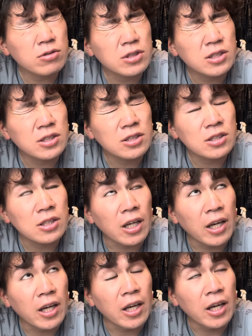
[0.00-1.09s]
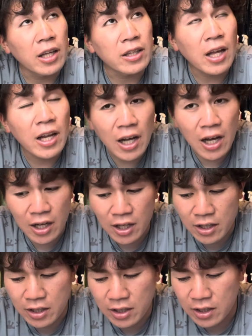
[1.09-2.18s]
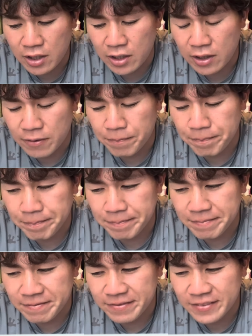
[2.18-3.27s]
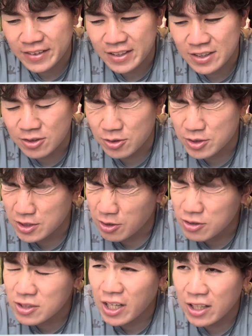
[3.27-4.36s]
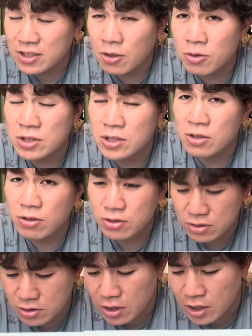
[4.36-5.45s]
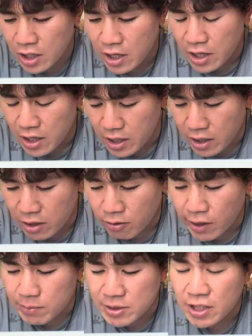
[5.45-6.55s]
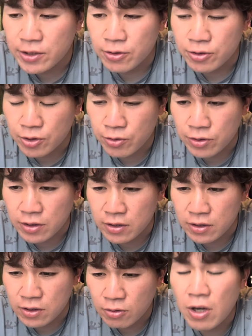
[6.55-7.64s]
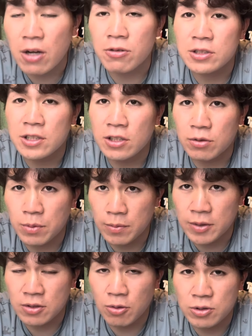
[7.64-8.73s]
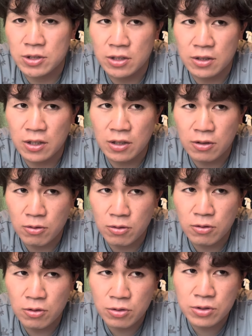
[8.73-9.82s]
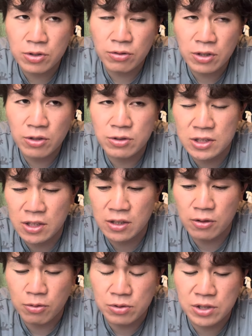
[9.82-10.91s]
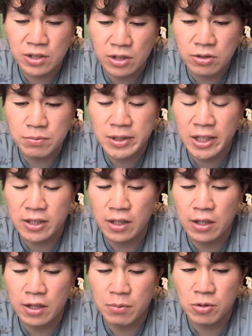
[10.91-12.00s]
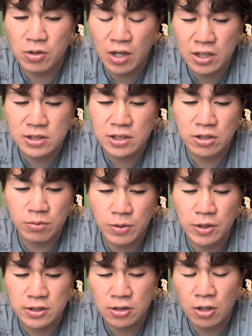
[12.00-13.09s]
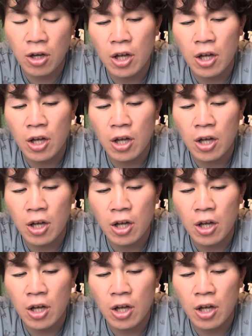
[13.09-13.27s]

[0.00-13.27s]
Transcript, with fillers: 始、えー、7、えー、総子6かな、総始6、えー、岡山山陽4の確率だと思います、甲子園。だからこの6-4でどっちかが甲子園出るみたいな、ね、僕は感じだと思うんですよ。